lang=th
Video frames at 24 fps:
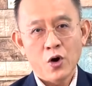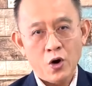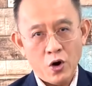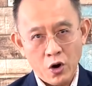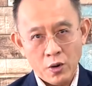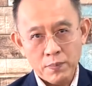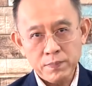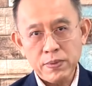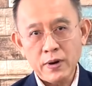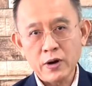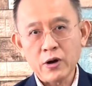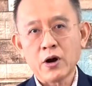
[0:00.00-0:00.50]
อง
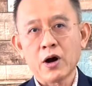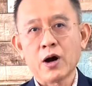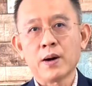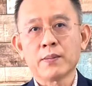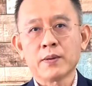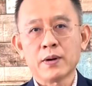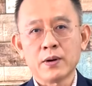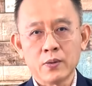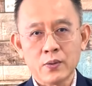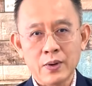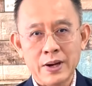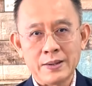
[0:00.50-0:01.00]
ค์ประกอบข
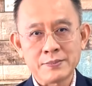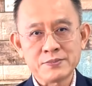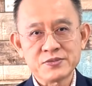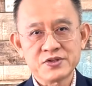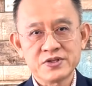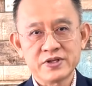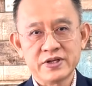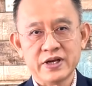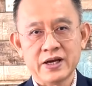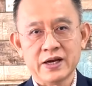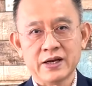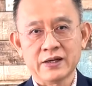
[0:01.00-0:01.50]
องความ
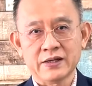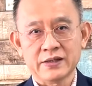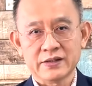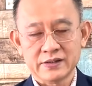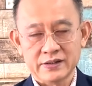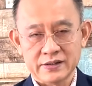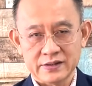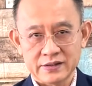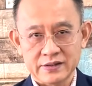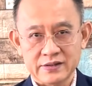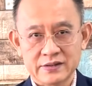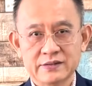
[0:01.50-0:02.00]
เสี่ยงเกิ
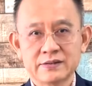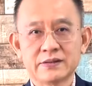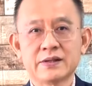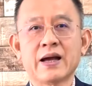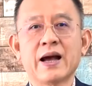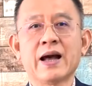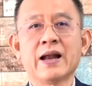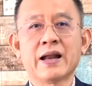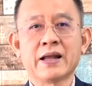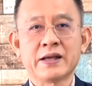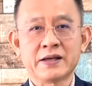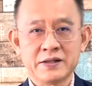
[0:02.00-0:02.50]
ด
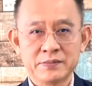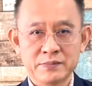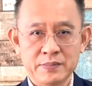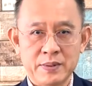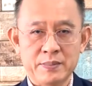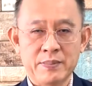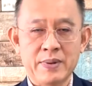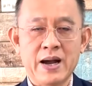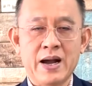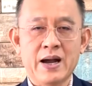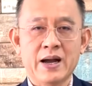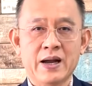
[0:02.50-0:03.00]
อะไรขึ้นมา
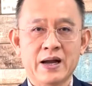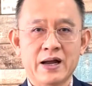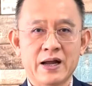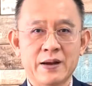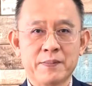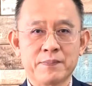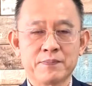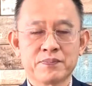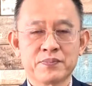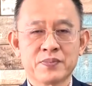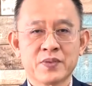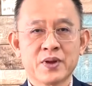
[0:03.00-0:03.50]
บ้างครั
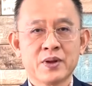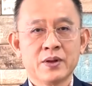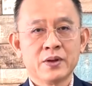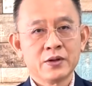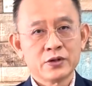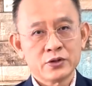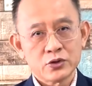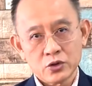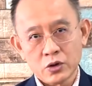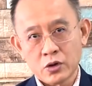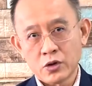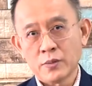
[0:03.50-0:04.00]
บ
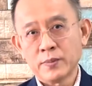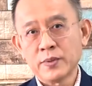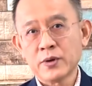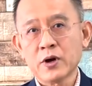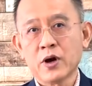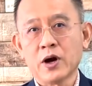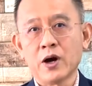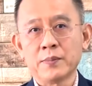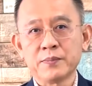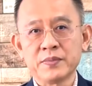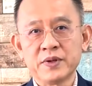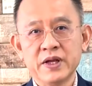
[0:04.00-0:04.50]
ตรงองค์ประก
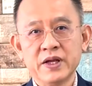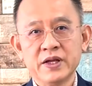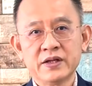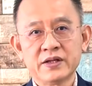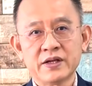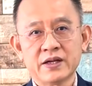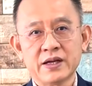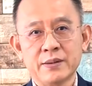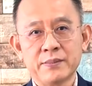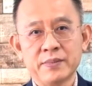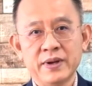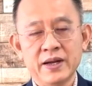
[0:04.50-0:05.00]
อบนี้จะ
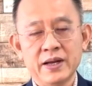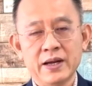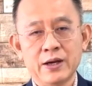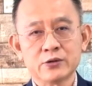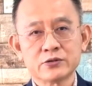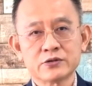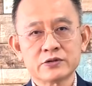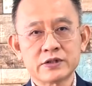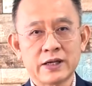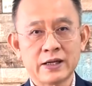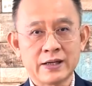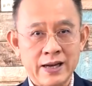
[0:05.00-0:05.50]
ทำให้เรา
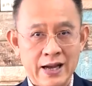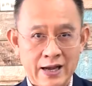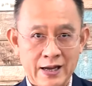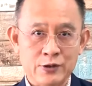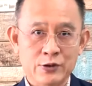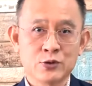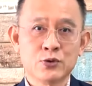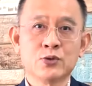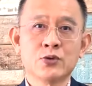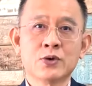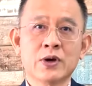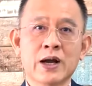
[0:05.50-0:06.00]
ตระหนัก
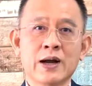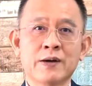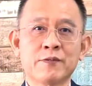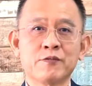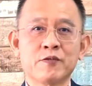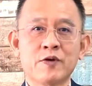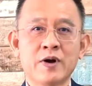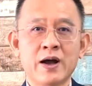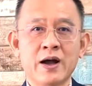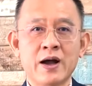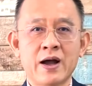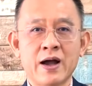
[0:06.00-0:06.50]
รู้ครับ
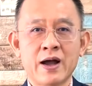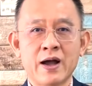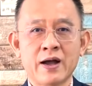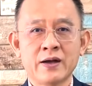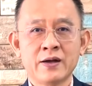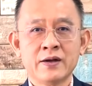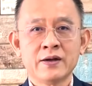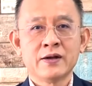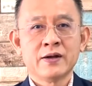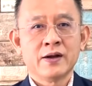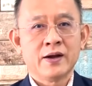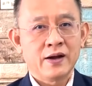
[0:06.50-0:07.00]
ว่า
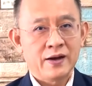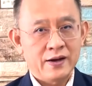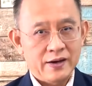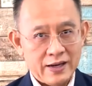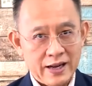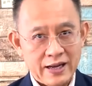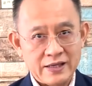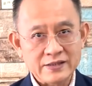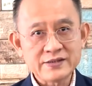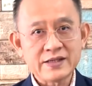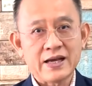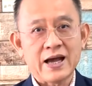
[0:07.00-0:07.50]
ห
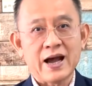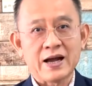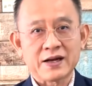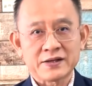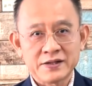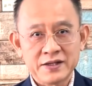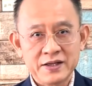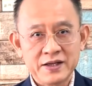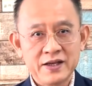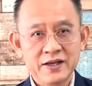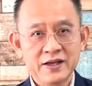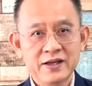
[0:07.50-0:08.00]
ลังจาก
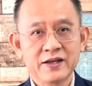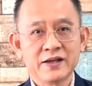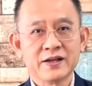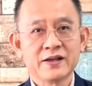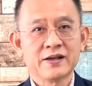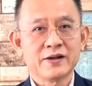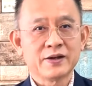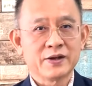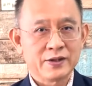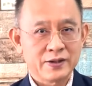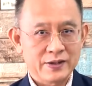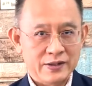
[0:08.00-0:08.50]
ที่
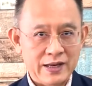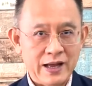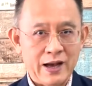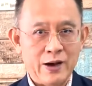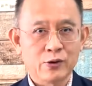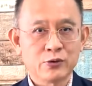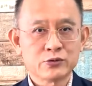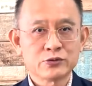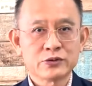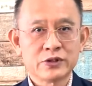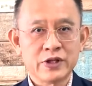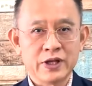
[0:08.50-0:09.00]
เรา
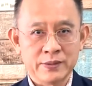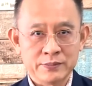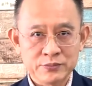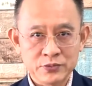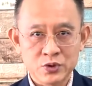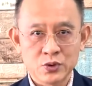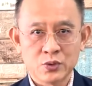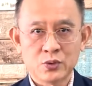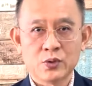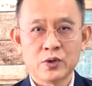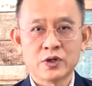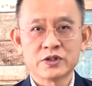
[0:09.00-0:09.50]
เตรียม
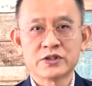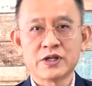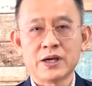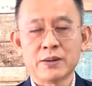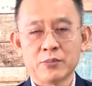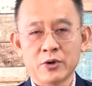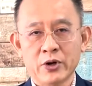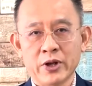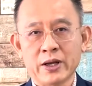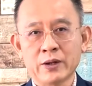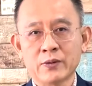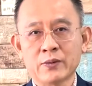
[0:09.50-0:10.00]
ตัวจะบ
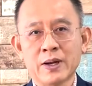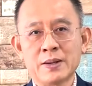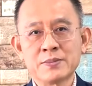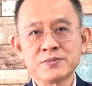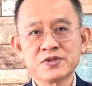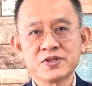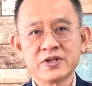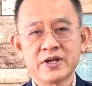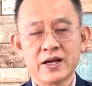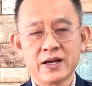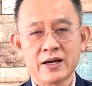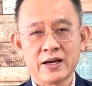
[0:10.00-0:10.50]
ริหารความ
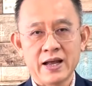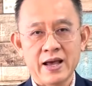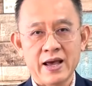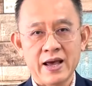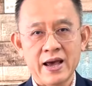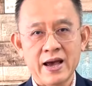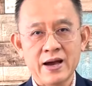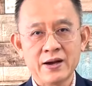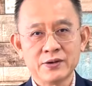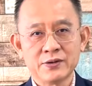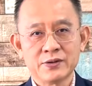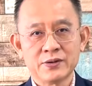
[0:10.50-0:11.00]
เสี่ยงแล้
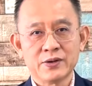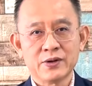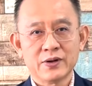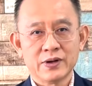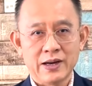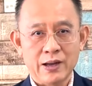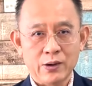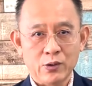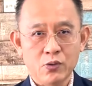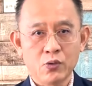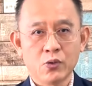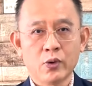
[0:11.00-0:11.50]
ว
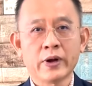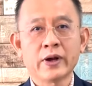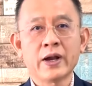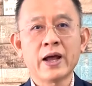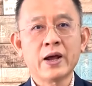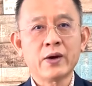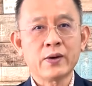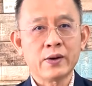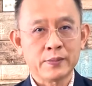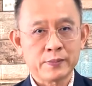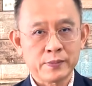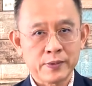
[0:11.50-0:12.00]
เราควรให้
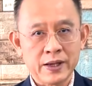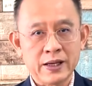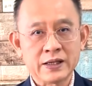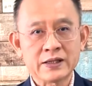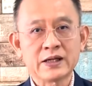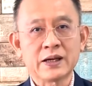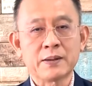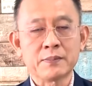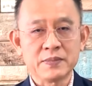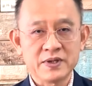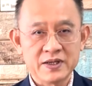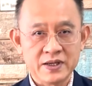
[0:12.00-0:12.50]
ความสำคัญ
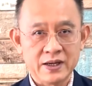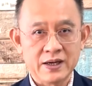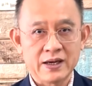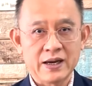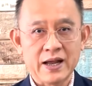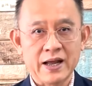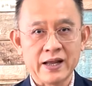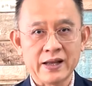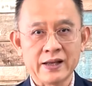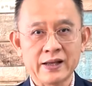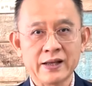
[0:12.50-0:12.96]
กับเรื่องอะไร